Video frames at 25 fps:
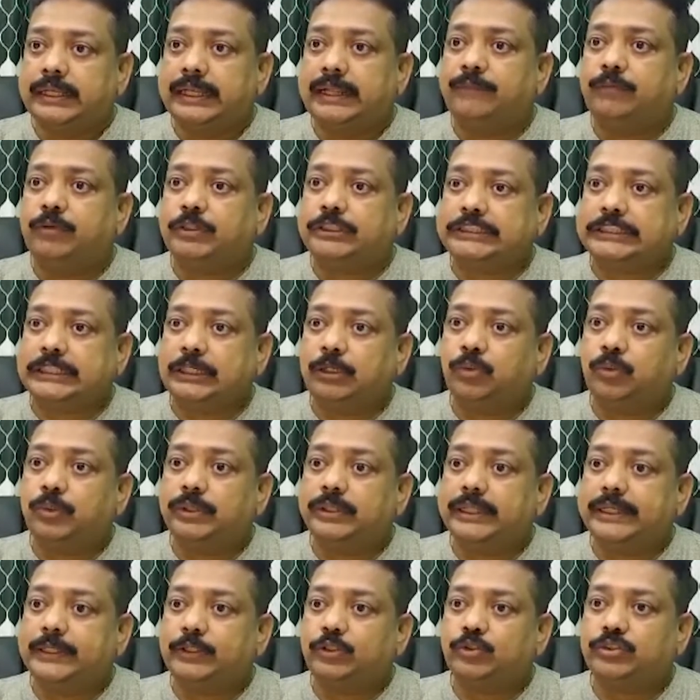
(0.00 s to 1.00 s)
এবং
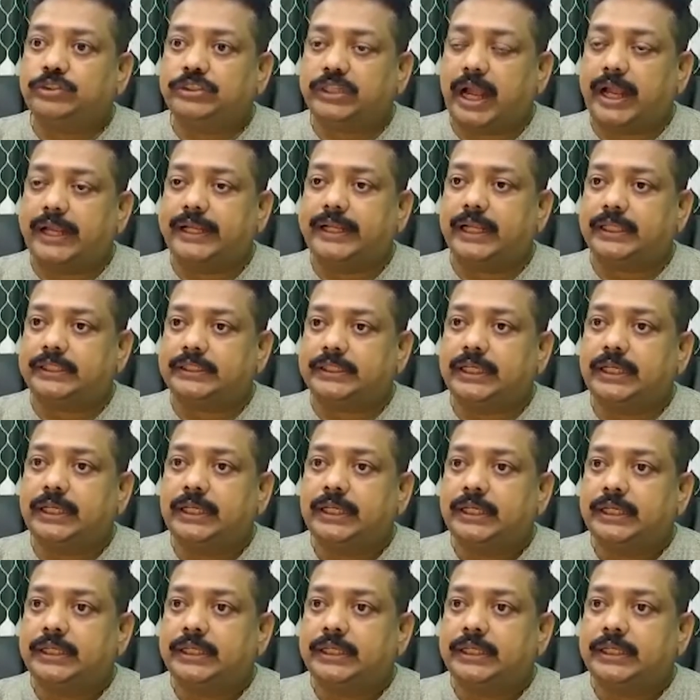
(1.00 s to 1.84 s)
শিলিগুড়িতে কিছু চাই আছে